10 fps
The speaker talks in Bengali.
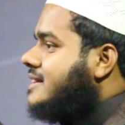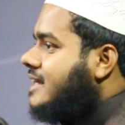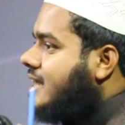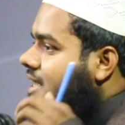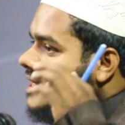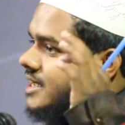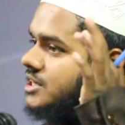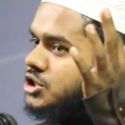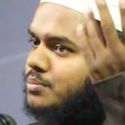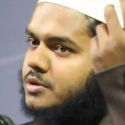দেখে দেখে
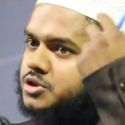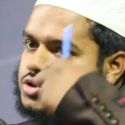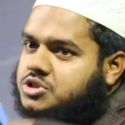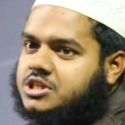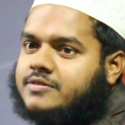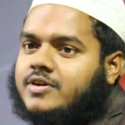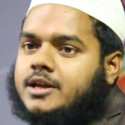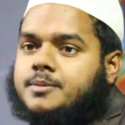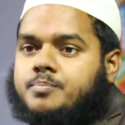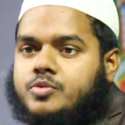সবকিছু শিখে
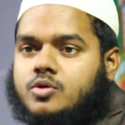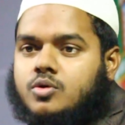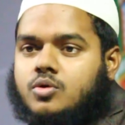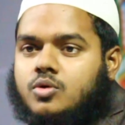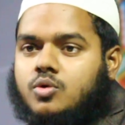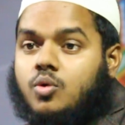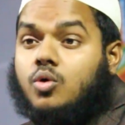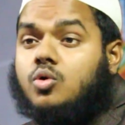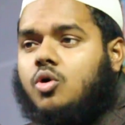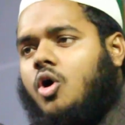ফেলে
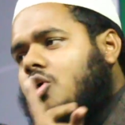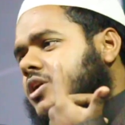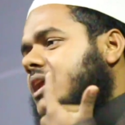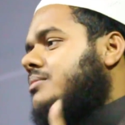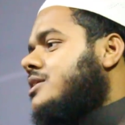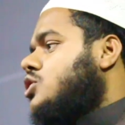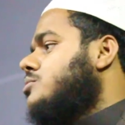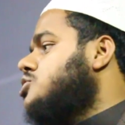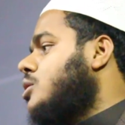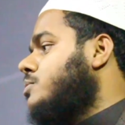অনুকরণের
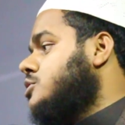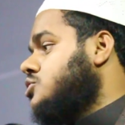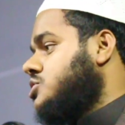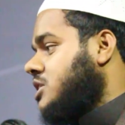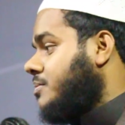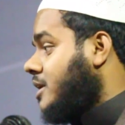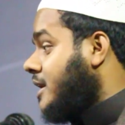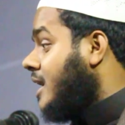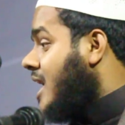মাধ্যমে সবকিছু শিখে ফেলে